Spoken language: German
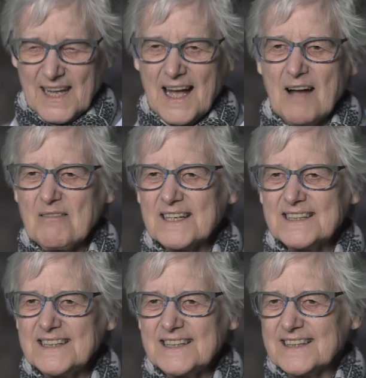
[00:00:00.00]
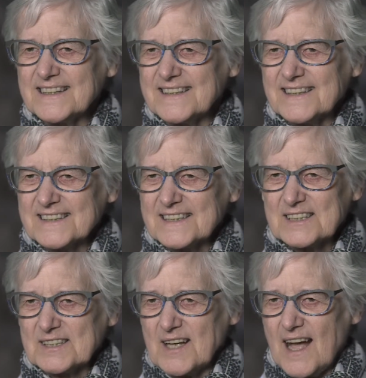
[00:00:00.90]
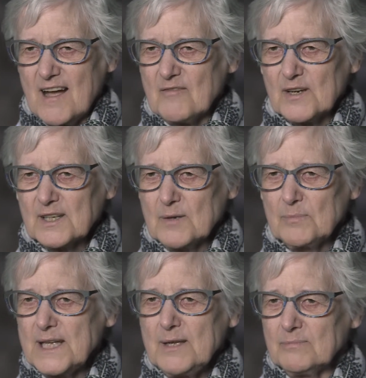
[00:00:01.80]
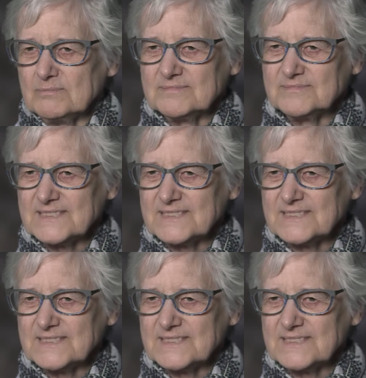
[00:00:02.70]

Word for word: Aber die, das ist einfach geblieben.